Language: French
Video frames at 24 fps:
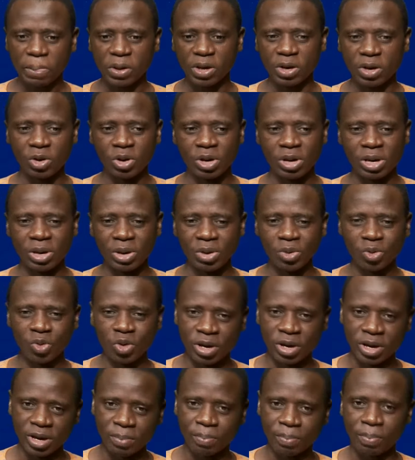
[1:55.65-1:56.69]
Et,
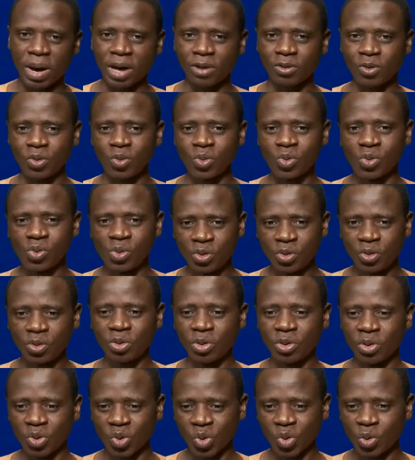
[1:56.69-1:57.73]
partout où tu
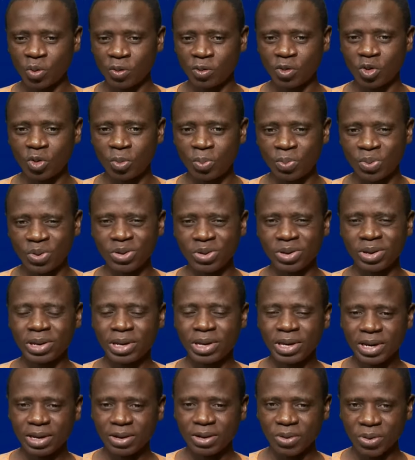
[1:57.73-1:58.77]
te trouves, tu peux
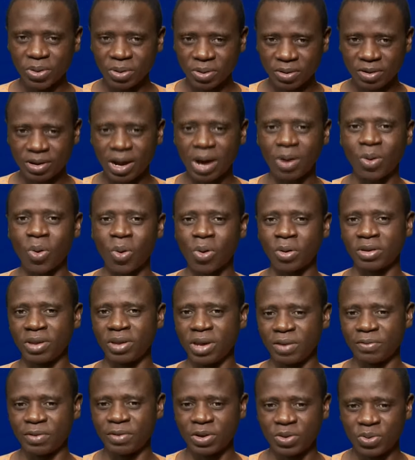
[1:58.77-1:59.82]
donc
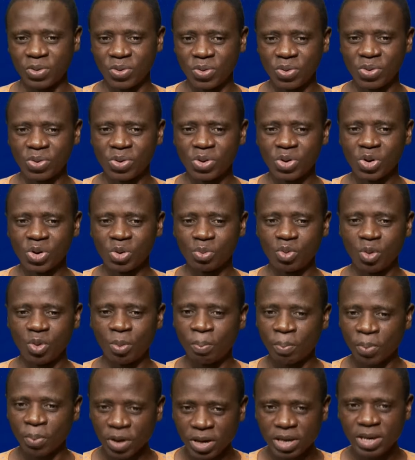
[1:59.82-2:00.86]
t'accorder avec nous pour
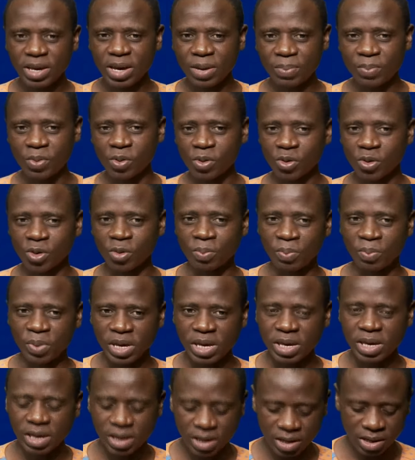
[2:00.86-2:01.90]
prier pour ton
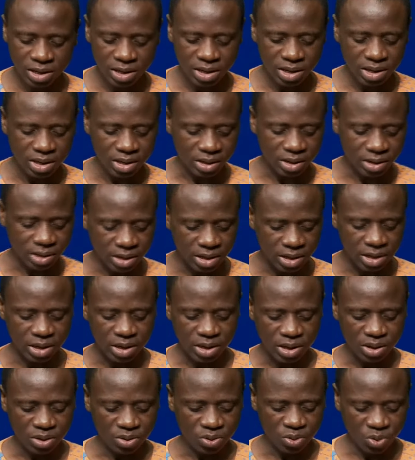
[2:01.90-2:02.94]
pays. Et
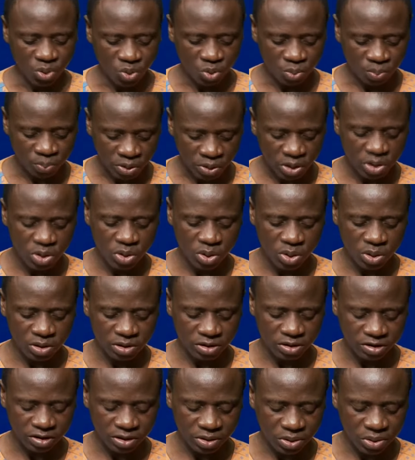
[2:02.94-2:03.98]
nous nous prions
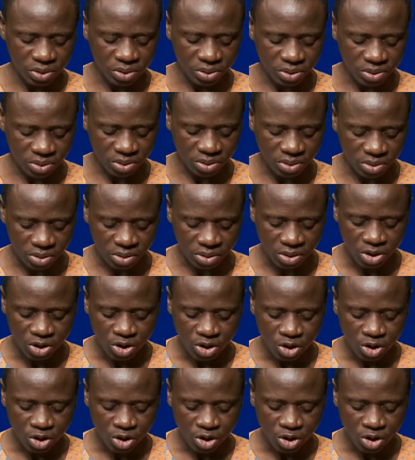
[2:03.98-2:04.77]
ici donc euh,